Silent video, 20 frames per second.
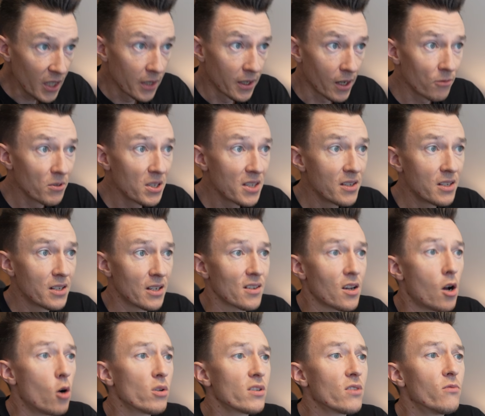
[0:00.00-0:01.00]
Ja, wie sieht das
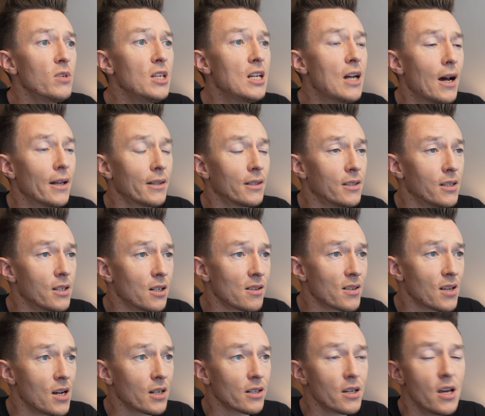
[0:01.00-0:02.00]
aus? Viele hatten ja
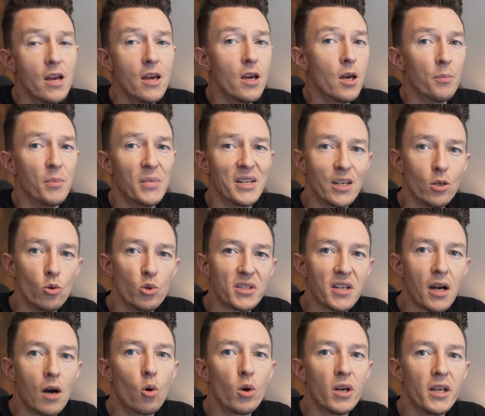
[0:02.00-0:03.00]
gesagt, mit der
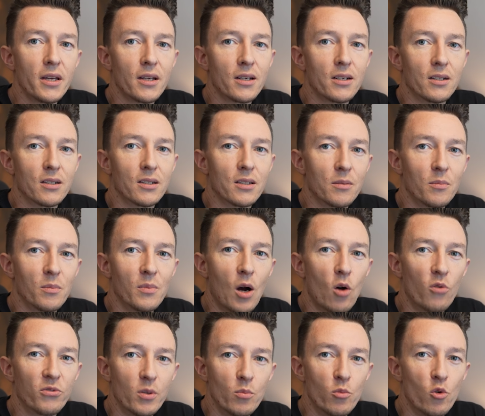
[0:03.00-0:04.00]
Hydraulik ähm,
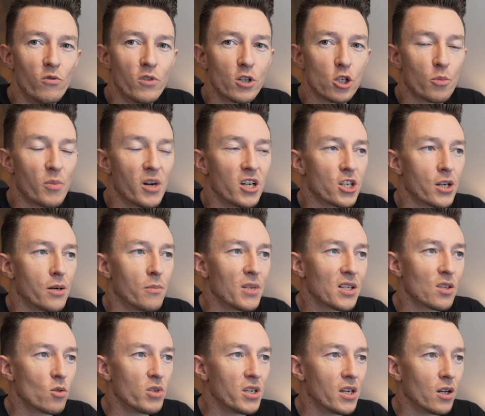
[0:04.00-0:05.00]
auf dem Pufferspeicher
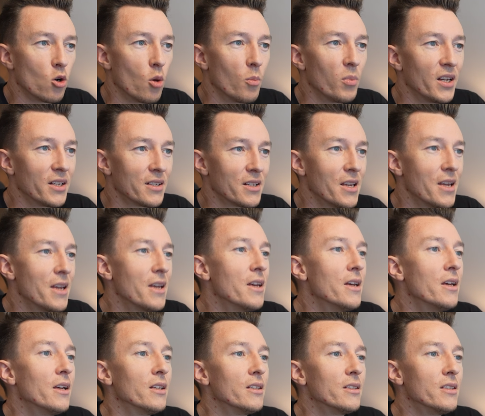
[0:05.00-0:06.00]
machst du dir komplett
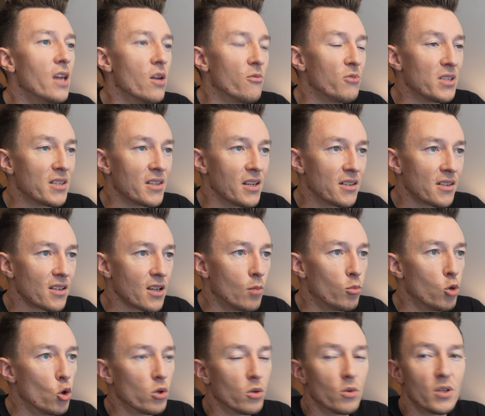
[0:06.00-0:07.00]
die Effizienz
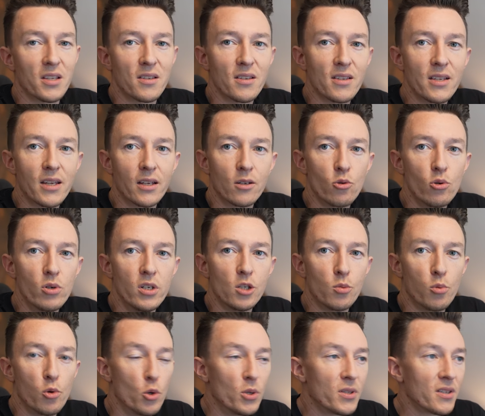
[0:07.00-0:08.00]
kaputt und das ist
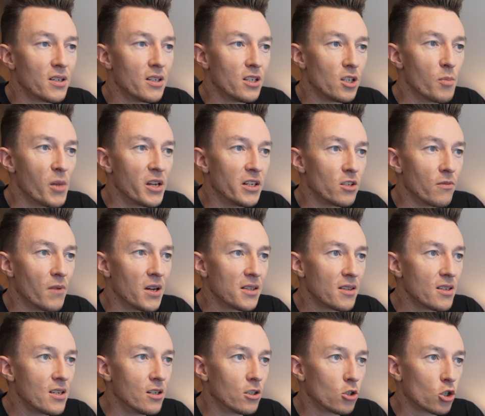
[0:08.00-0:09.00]
natürlich Blödsinn. Ich meine, ich
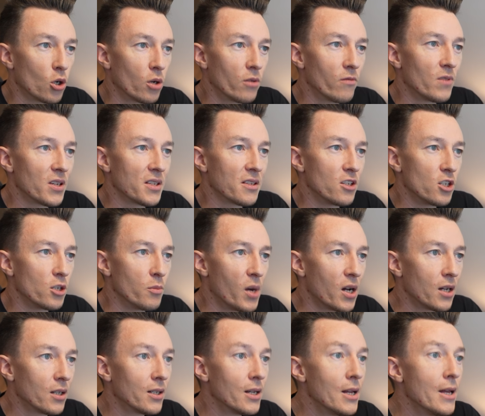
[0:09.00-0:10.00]
weiß hier schon, was ich
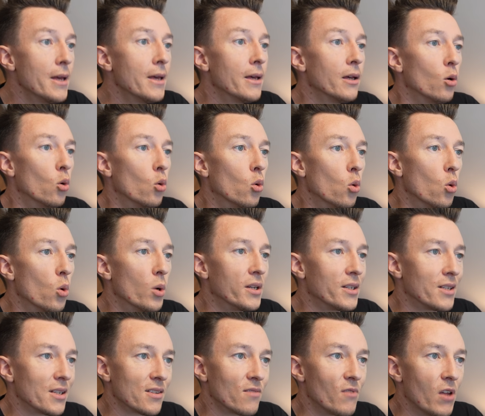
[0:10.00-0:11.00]
mache
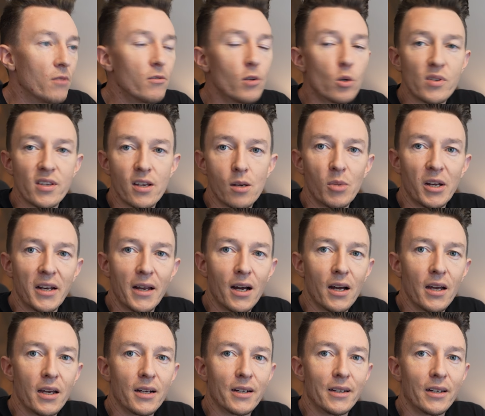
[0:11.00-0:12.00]
und das werden wir uns aber
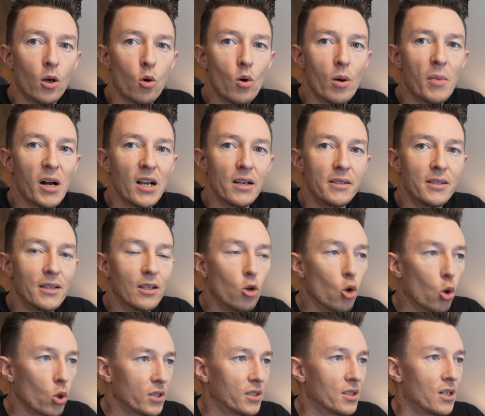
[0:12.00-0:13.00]
nachher genauer mal in den
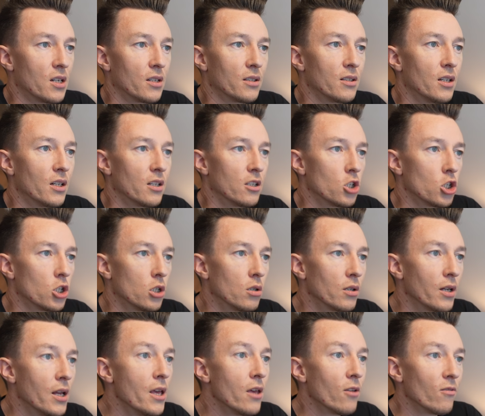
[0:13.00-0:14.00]
Logdaten
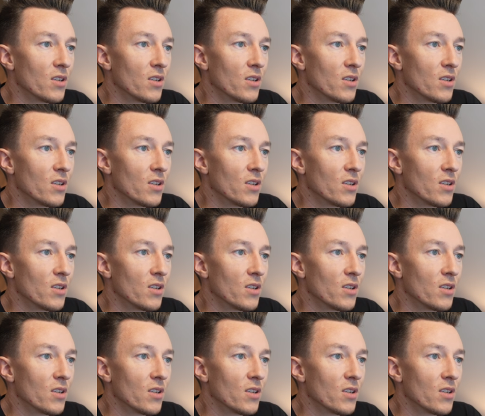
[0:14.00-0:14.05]
anschauen.